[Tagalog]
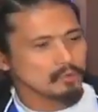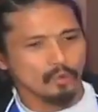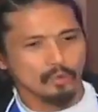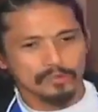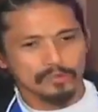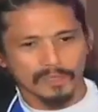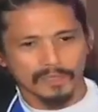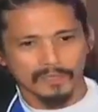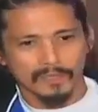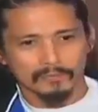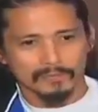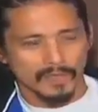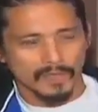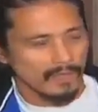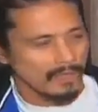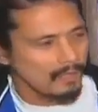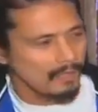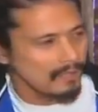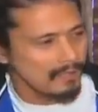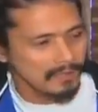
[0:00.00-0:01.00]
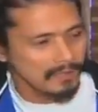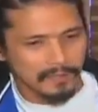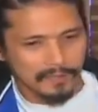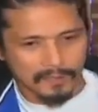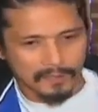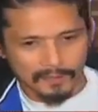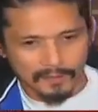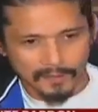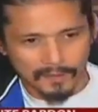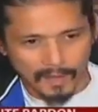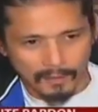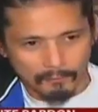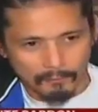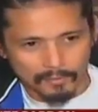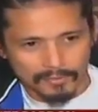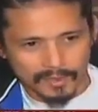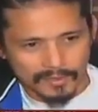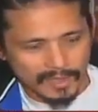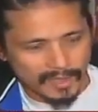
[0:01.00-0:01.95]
inutusan ako sa Abu